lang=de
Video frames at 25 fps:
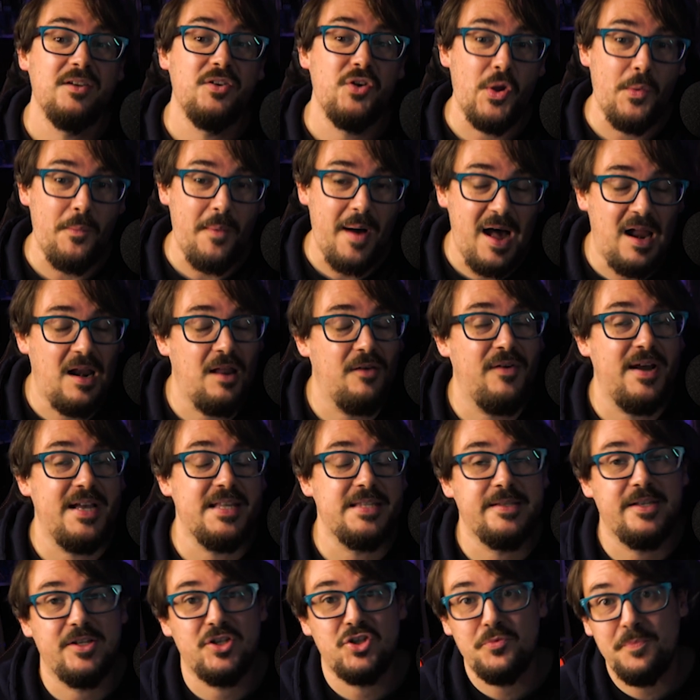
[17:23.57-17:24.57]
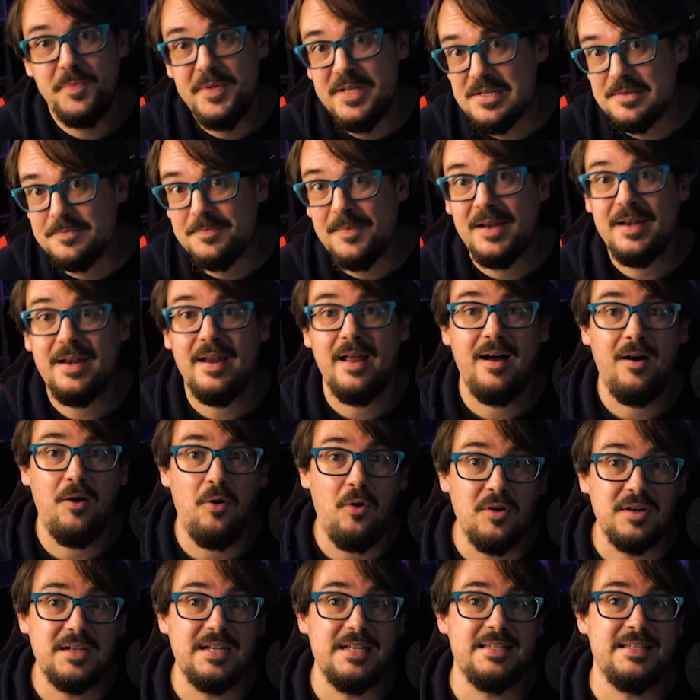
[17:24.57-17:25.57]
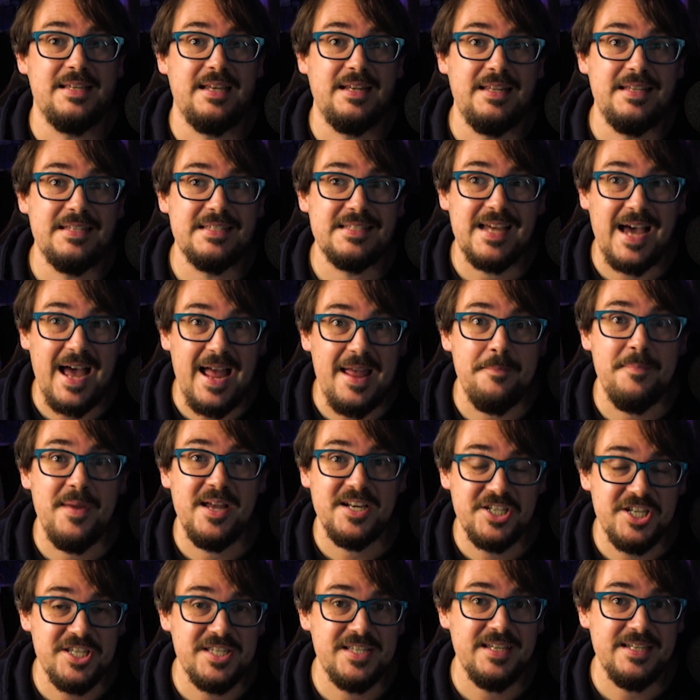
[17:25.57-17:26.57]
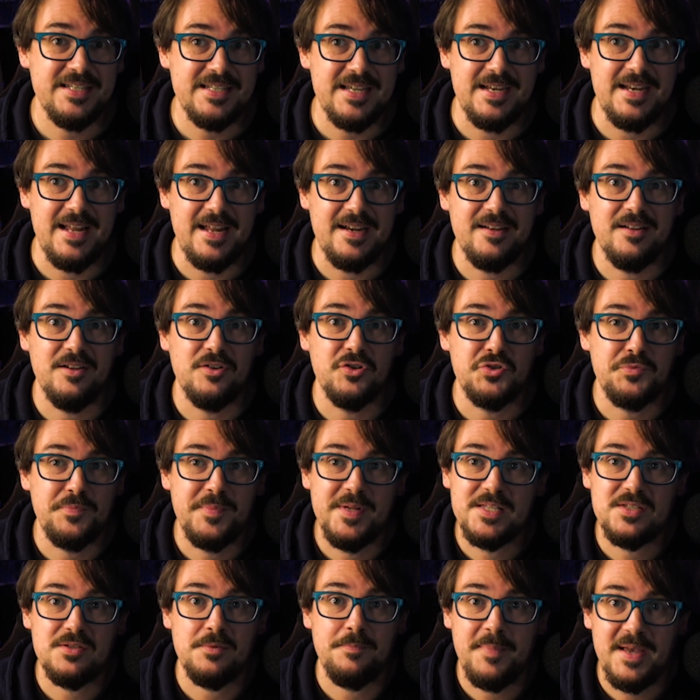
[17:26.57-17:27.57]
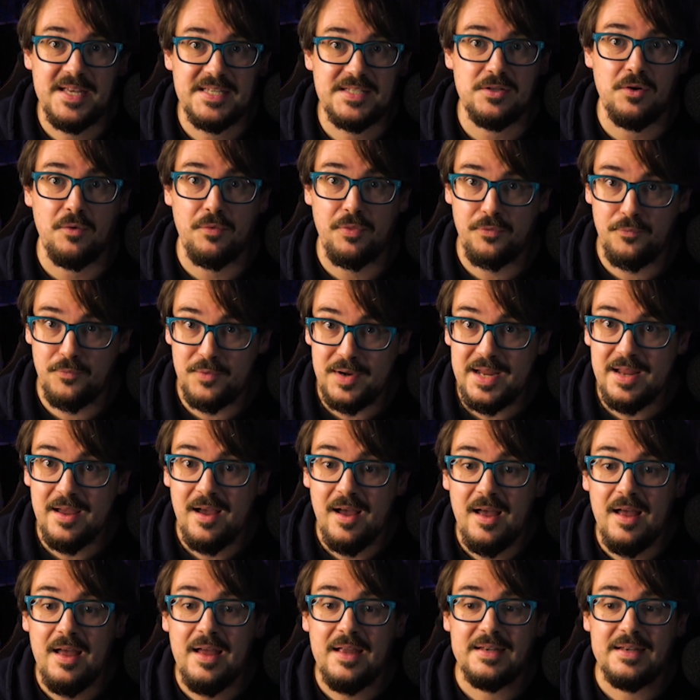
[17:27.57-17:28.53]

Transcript: normalerweise spielt man auch tatsächlich drei Matches hintereinander und spielt so ein Best of Three,